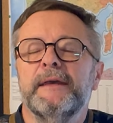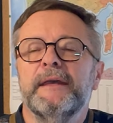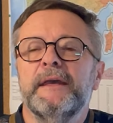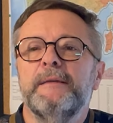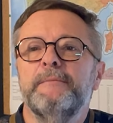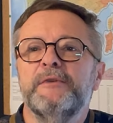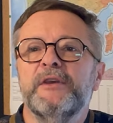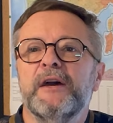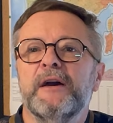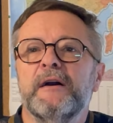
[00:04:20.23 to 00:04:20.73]

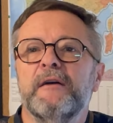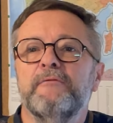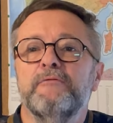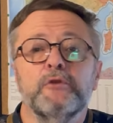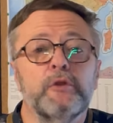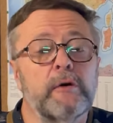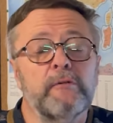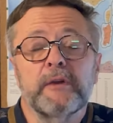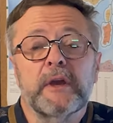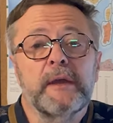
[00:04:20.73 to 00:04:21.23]
Eh bien, vous
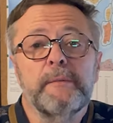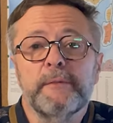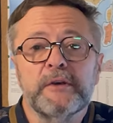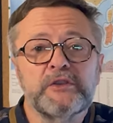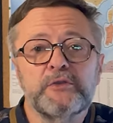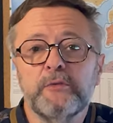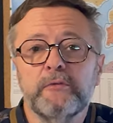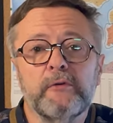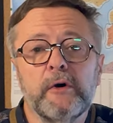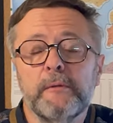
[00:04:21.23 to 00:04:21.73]
n'en verrez pas
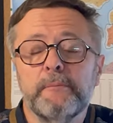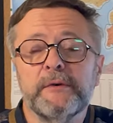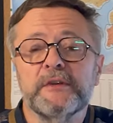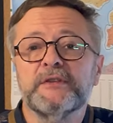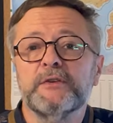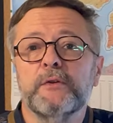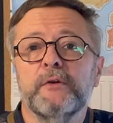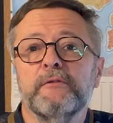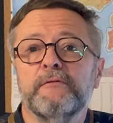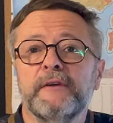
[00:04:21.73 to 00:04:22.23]
souvent
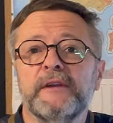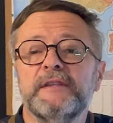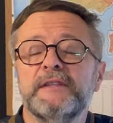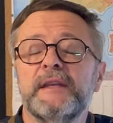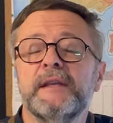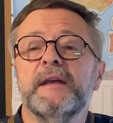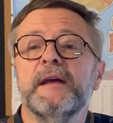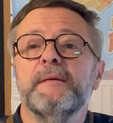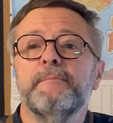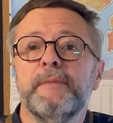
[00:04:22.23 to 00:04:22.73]
parce qu'en fait,
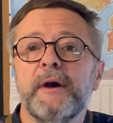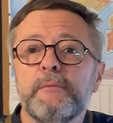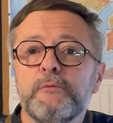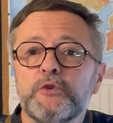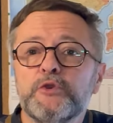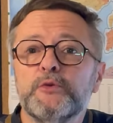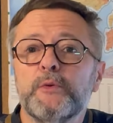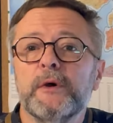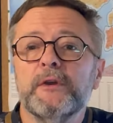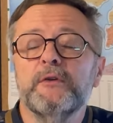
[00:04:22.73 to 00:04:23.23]
il n'y a pas
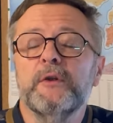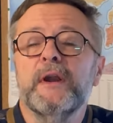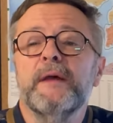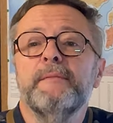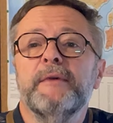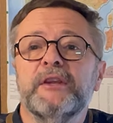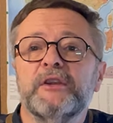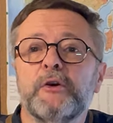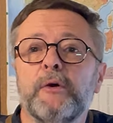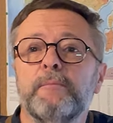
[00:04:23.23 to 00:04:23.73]
besoin de la
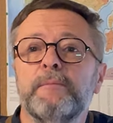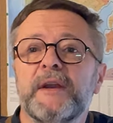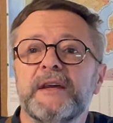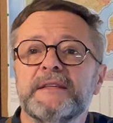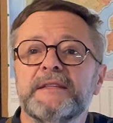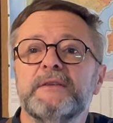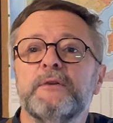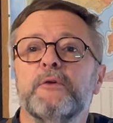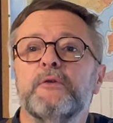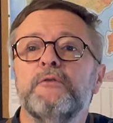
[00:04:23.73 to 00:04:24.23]
mettre en
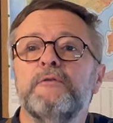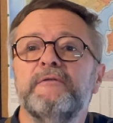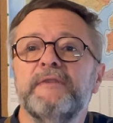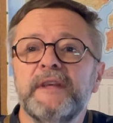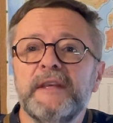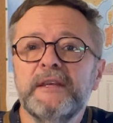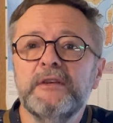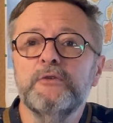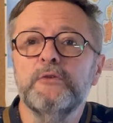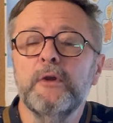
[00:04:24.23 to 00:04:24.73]
place dans le
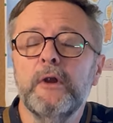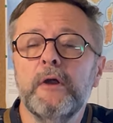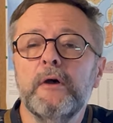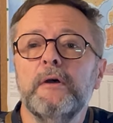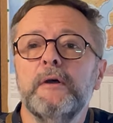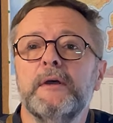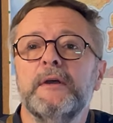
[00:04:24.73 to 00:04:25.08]
véhicule.